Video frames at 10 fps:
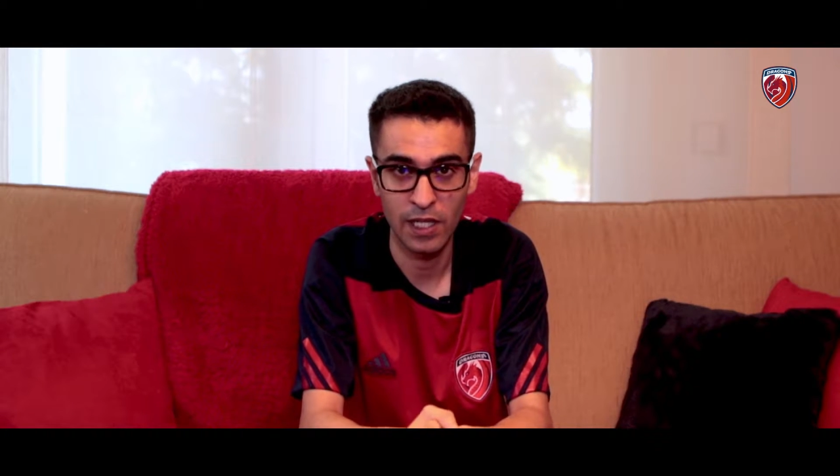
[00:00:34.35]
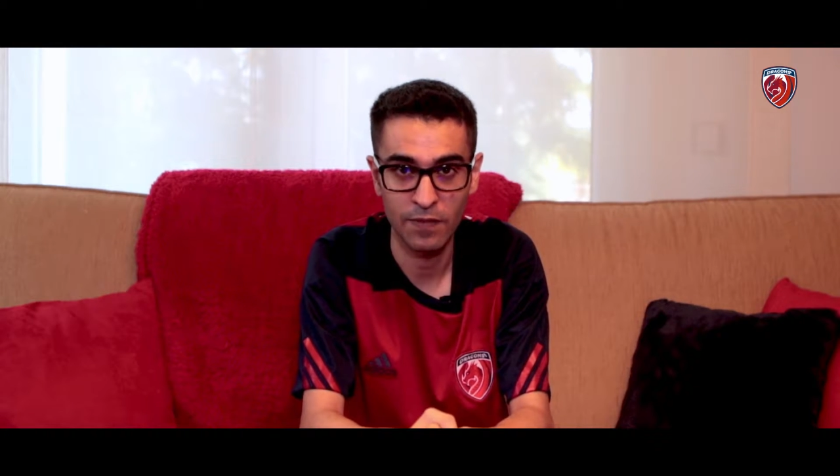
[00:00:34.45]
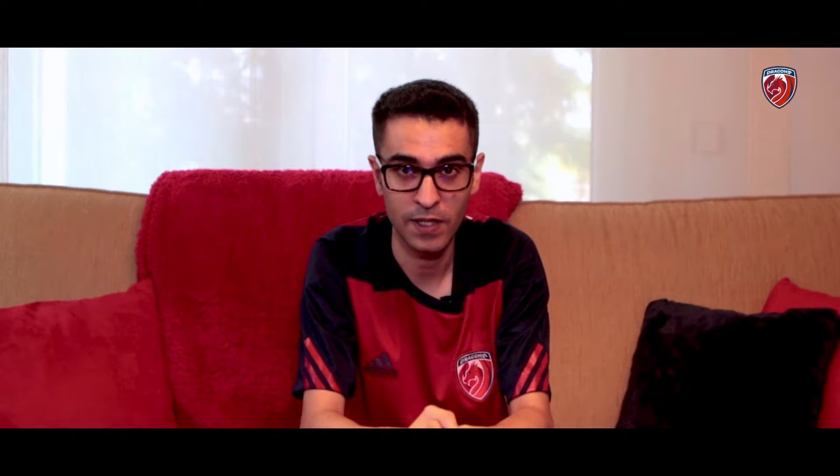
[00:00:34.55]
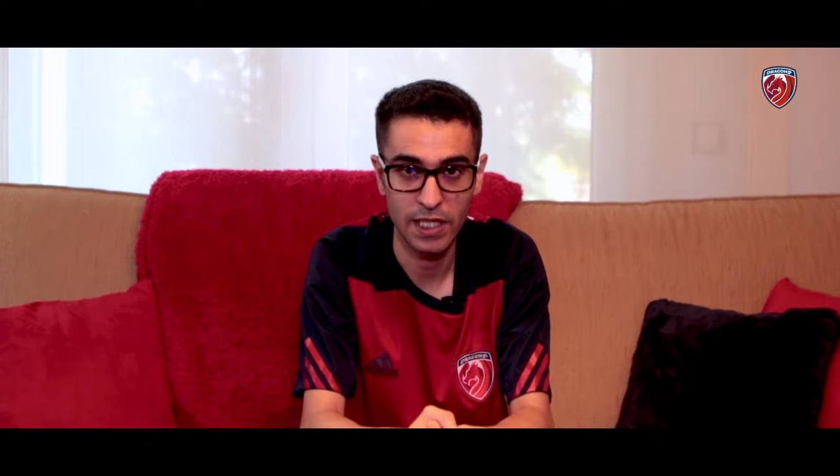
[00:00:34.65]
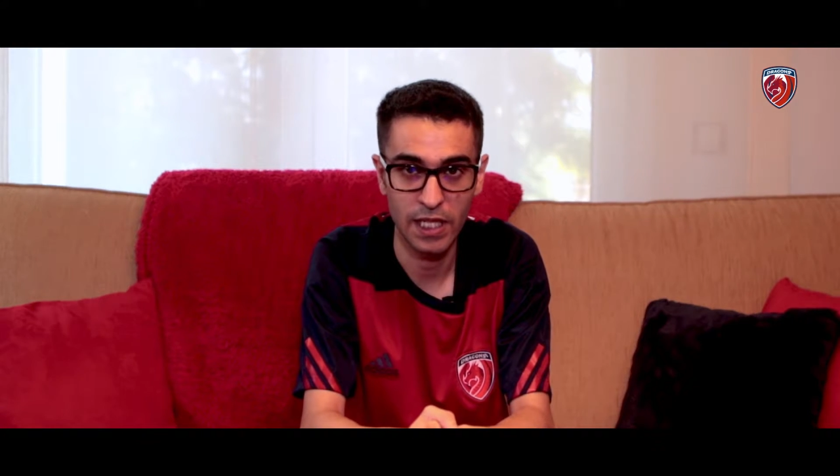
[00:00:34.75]
esta la
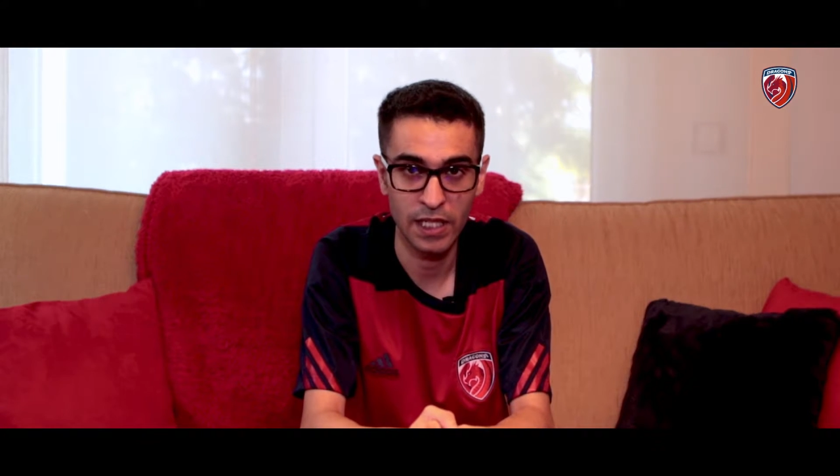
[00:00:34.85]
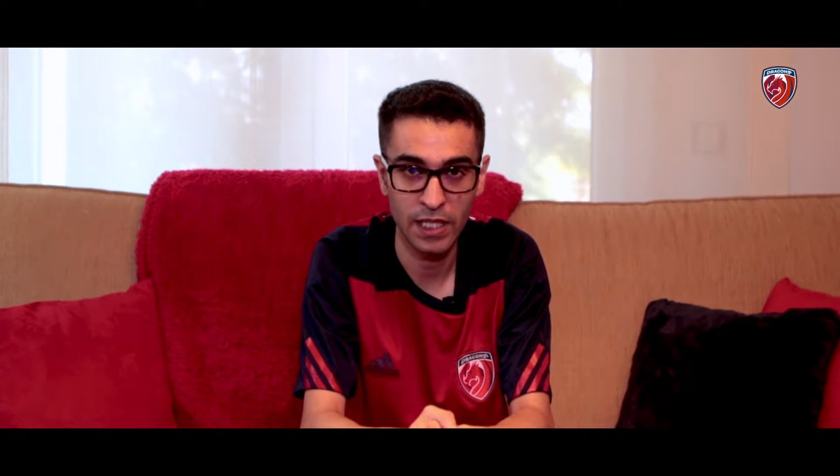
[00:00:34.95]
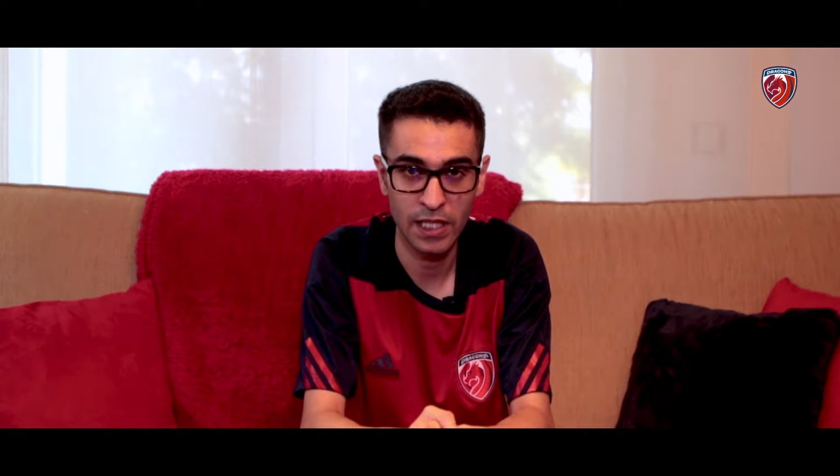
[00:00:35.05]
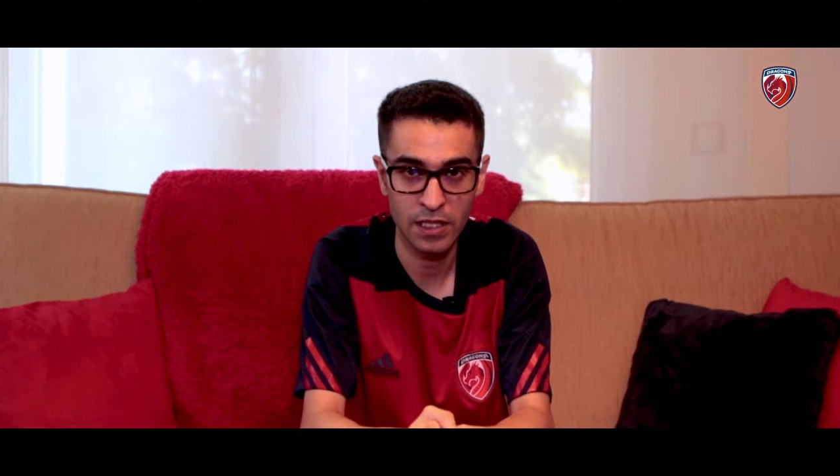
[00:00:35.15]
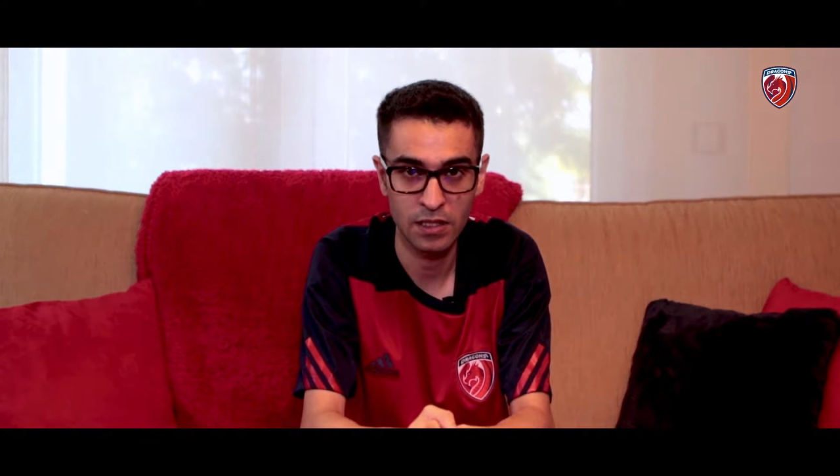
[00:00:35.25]
fase de
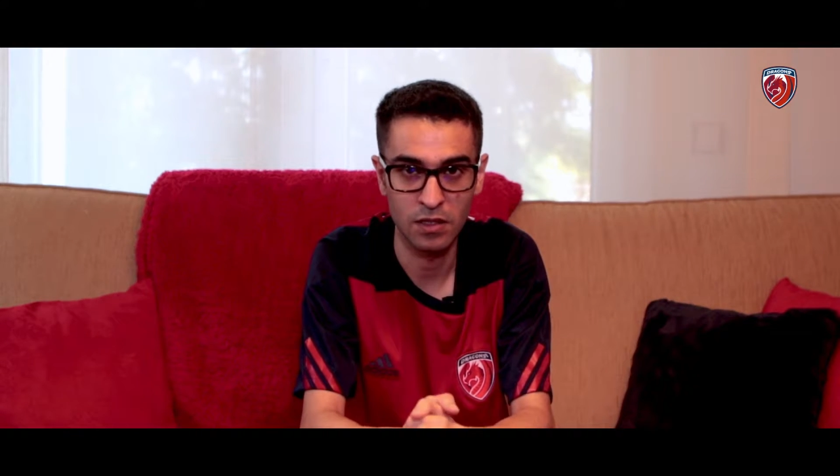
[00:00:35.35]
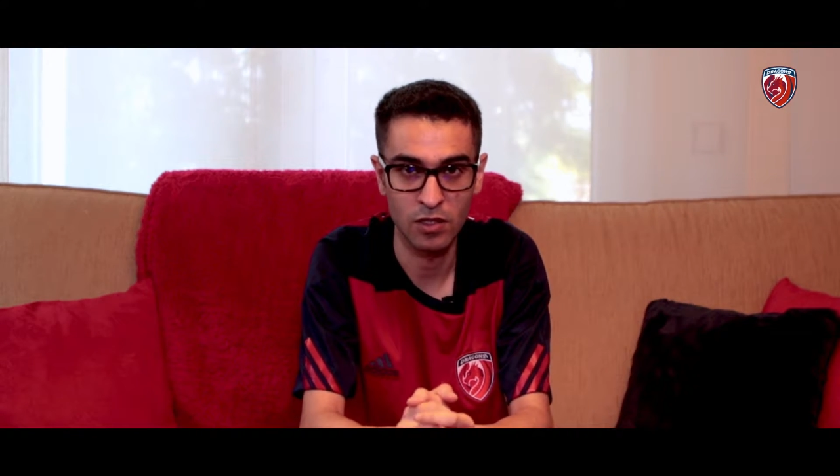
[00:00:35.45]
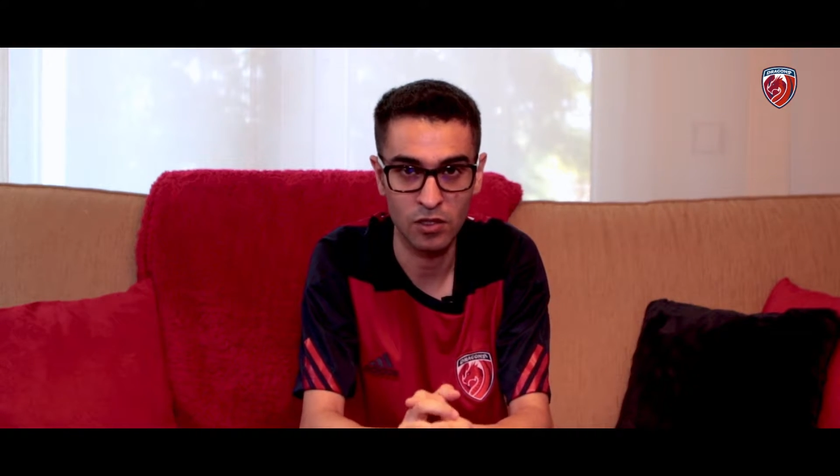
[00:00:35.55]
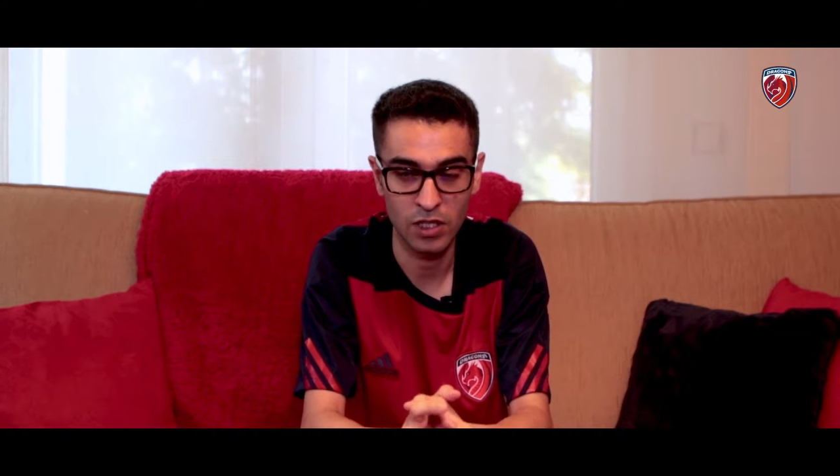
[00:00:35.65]
líneas, no